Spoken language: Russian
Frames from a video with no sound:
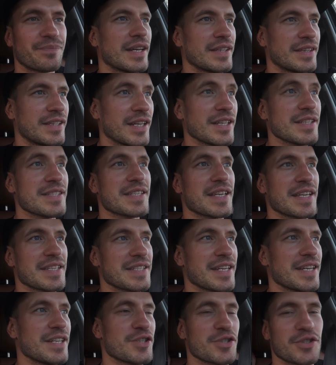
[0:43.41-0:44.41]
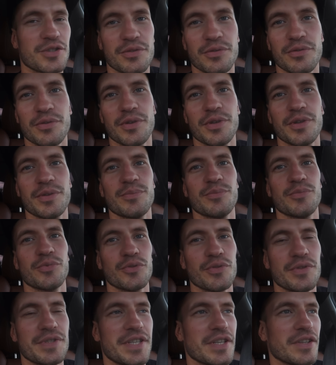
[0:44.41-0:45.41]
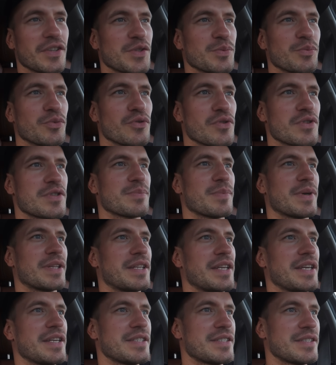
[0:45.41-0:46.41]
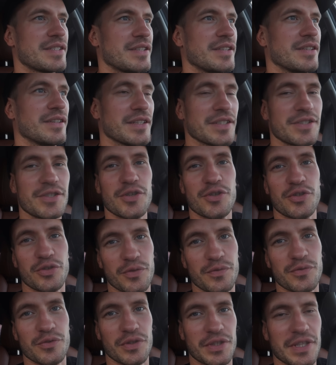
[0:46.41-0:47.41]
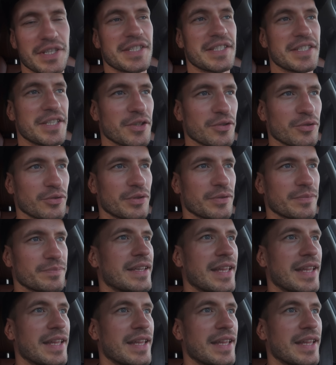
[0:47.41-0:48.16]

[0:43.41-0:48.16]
отдал, сказали, что будут делать, будут смотреть и надеюсь, что все-таки сделают.